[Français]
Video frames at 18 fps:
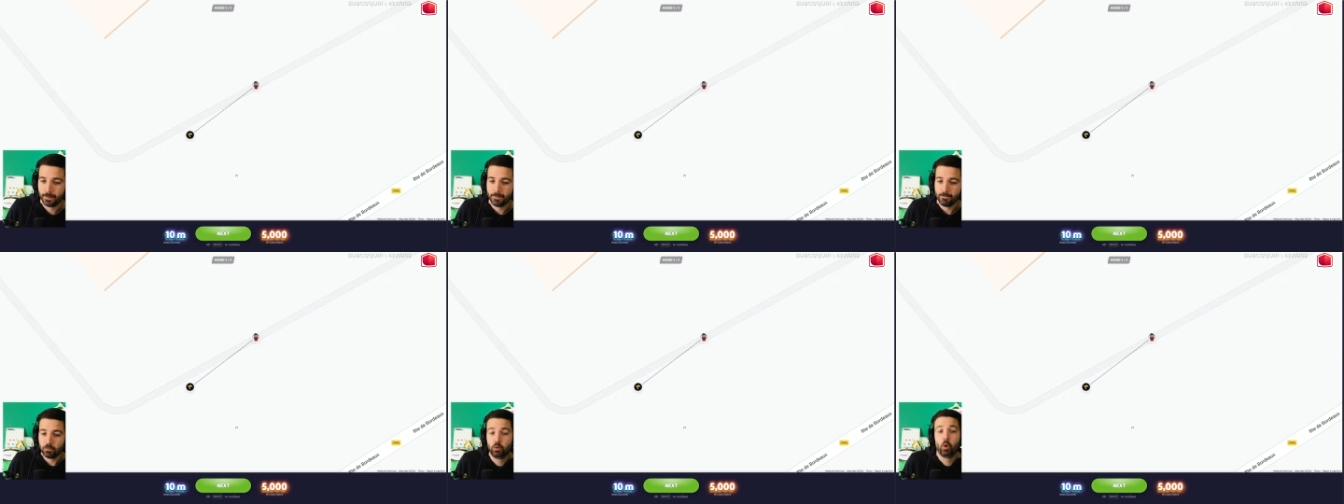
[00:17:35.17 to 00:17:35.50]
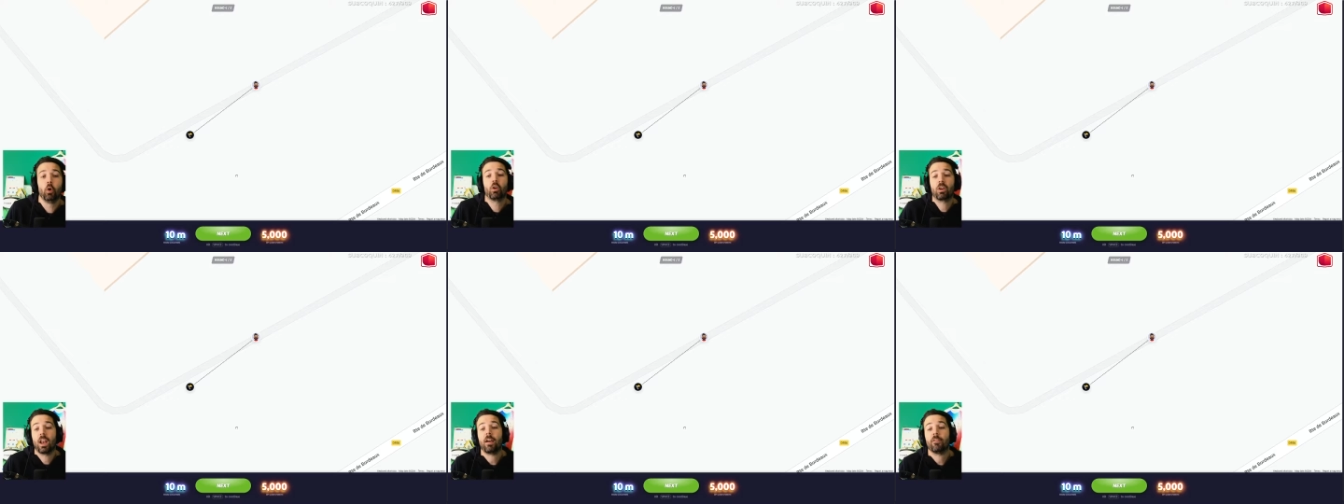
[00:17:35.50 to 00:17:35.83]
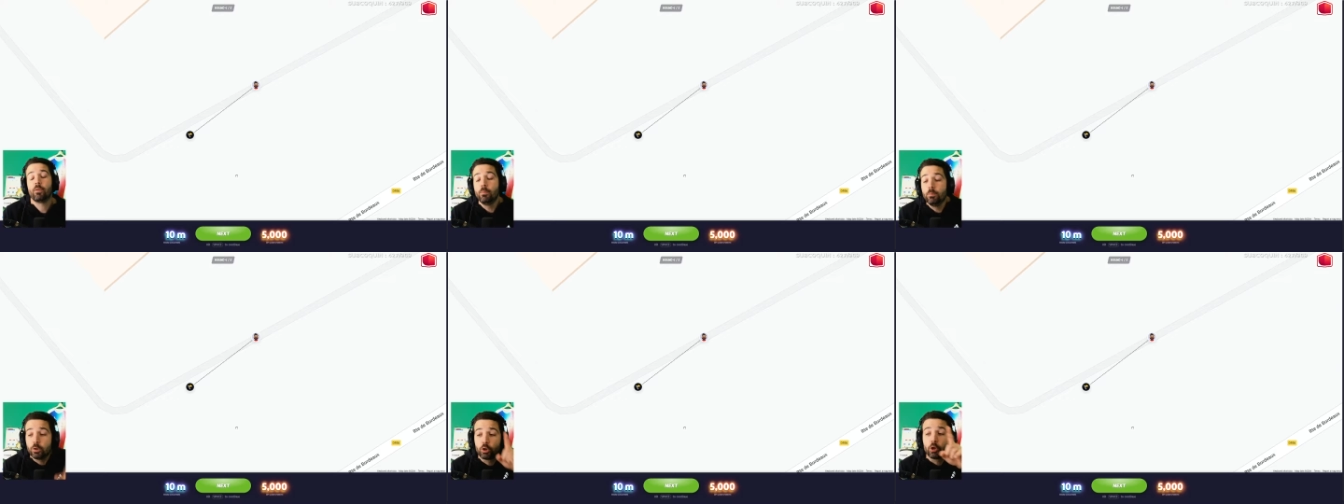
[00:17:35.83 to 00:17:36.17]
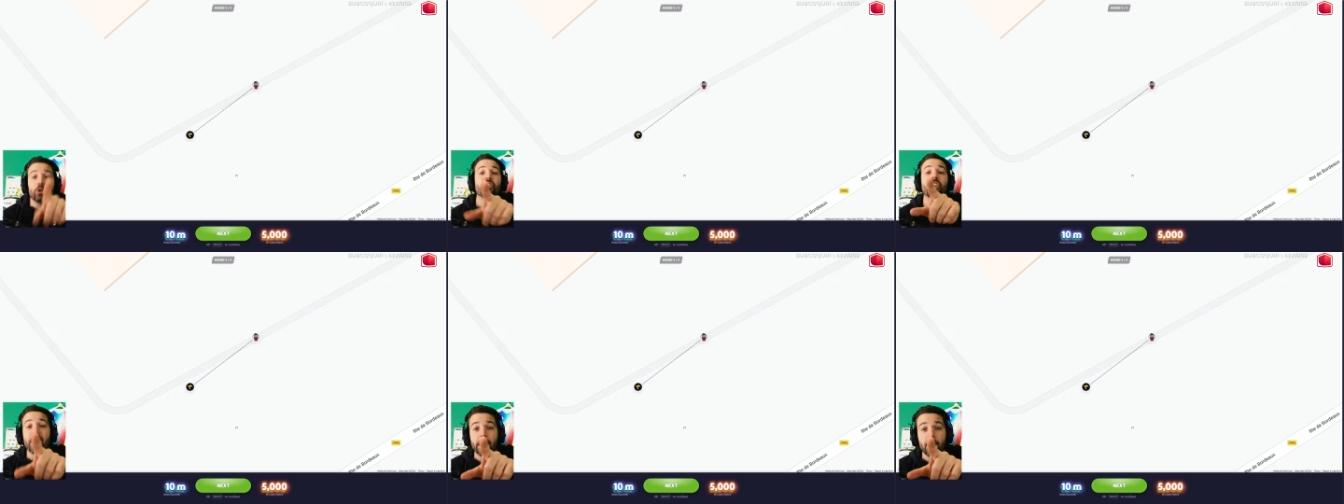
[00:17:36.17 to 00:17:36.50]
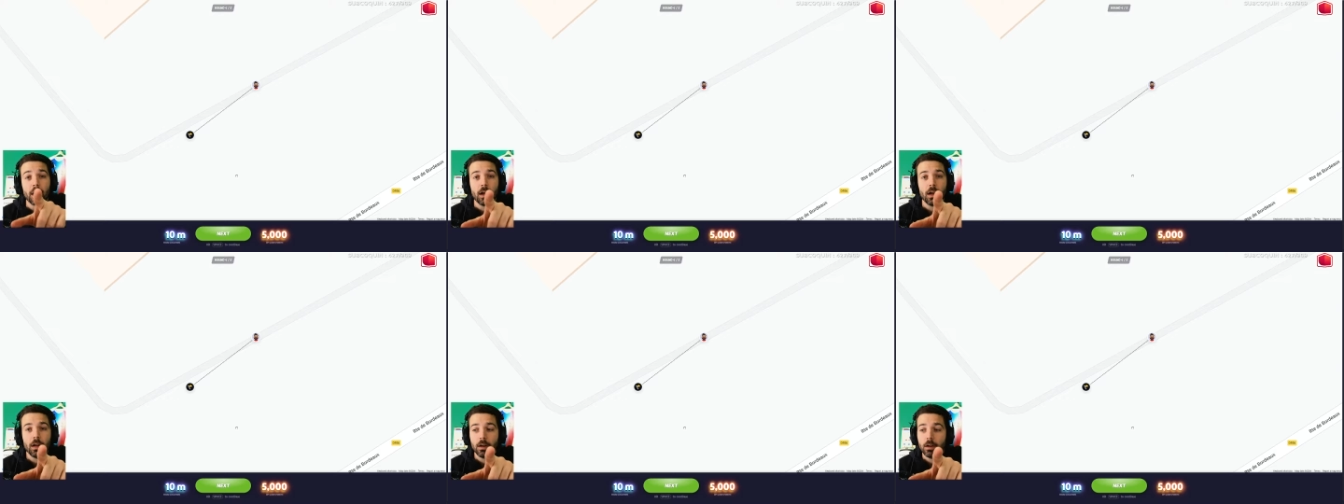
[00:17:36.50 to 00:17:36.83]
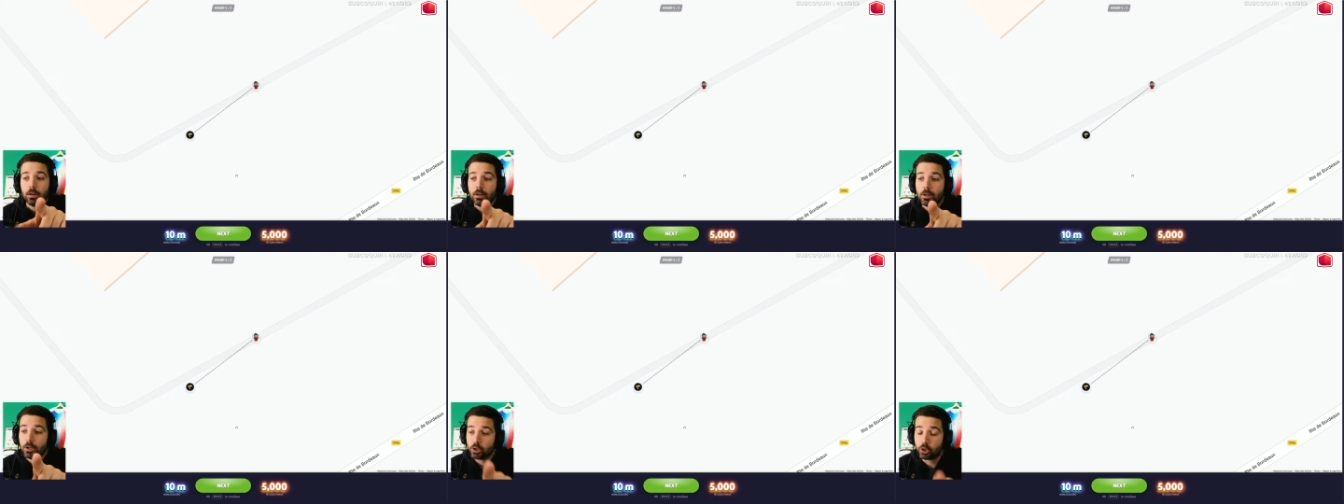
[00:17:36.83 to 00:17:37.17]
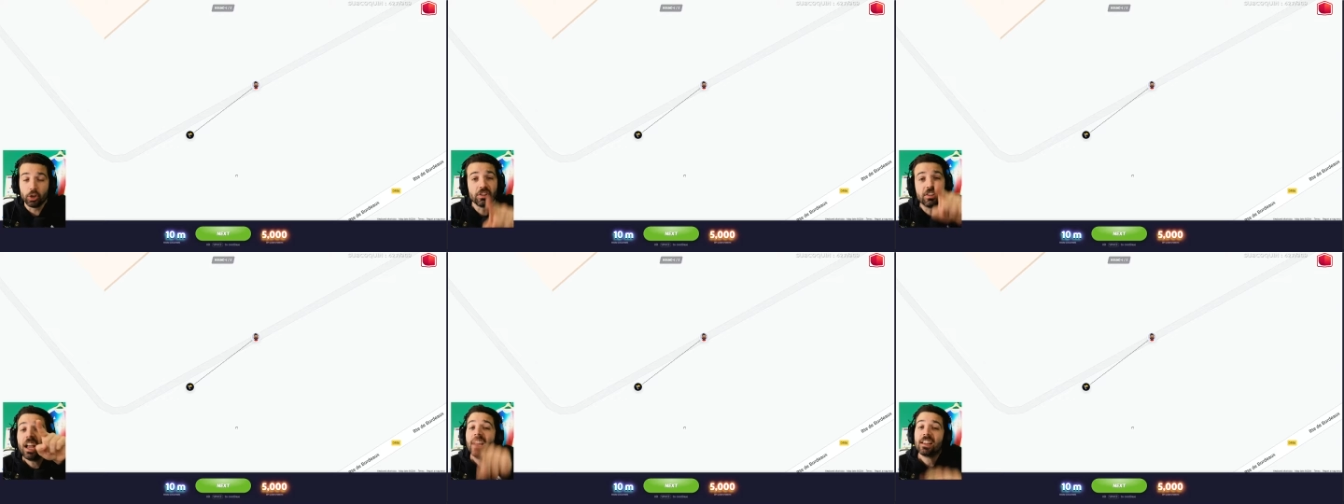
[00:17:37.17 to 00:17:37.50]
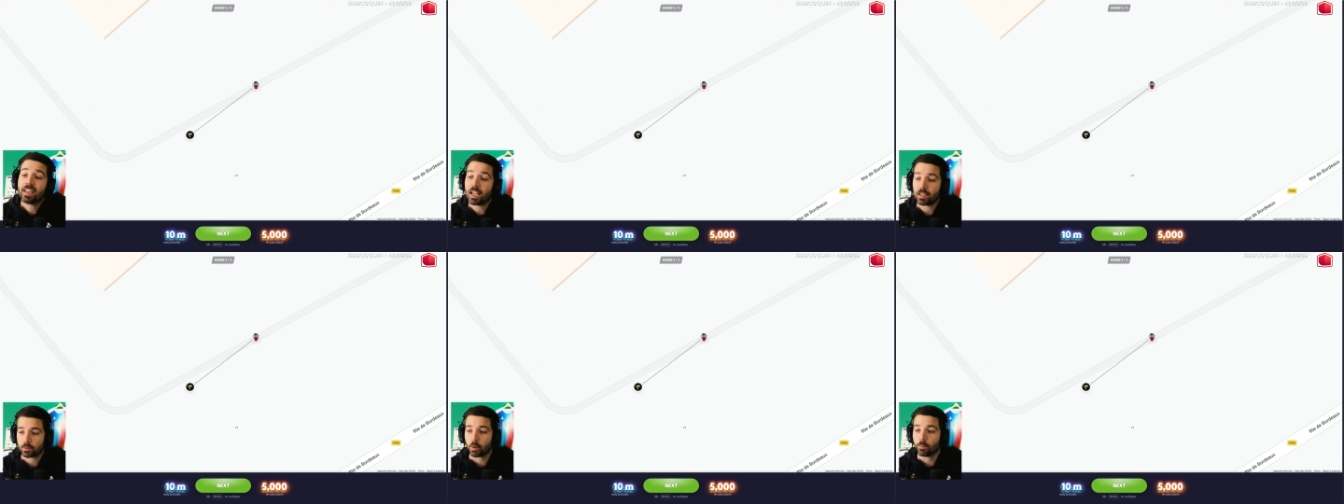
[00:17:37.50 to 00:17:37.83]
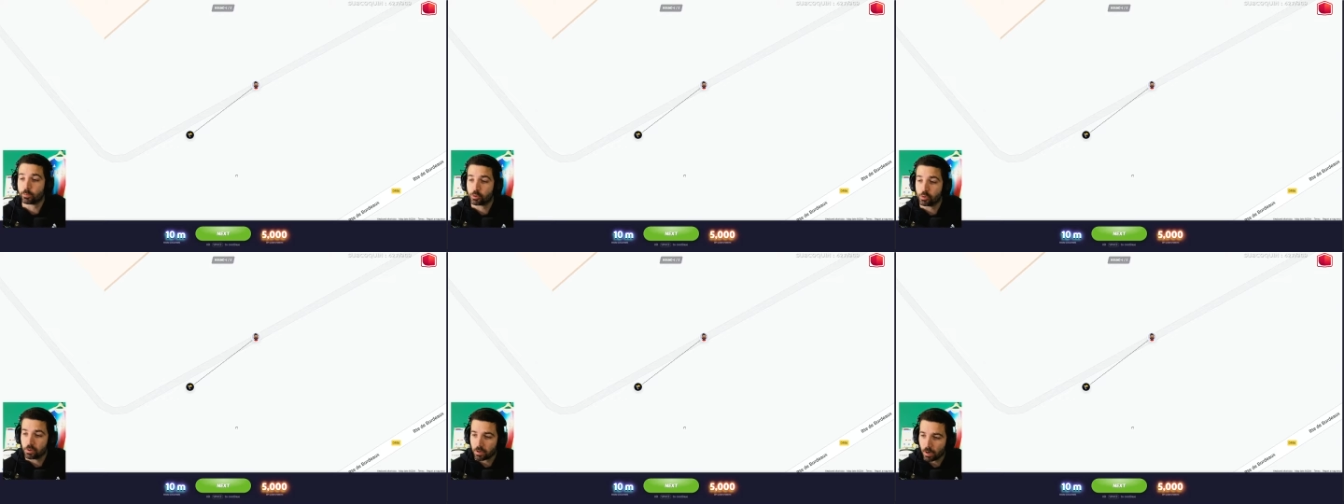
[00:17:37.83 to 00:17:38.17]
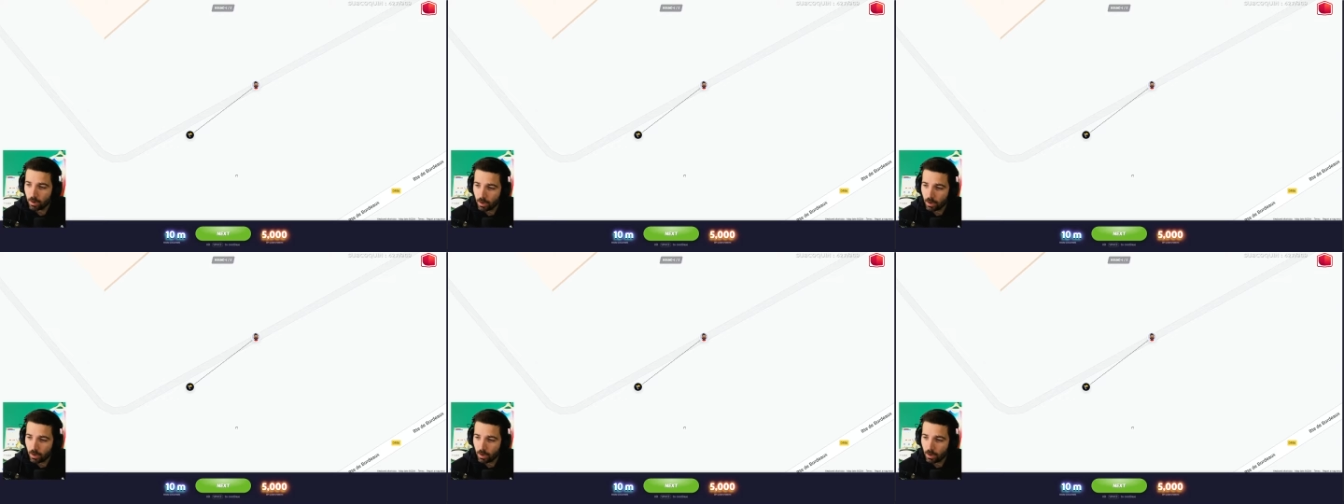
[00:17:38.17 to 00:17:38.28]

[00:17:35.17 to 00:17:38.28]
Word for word: Donc là, vous me jugez. Je déteste qu'on me juge.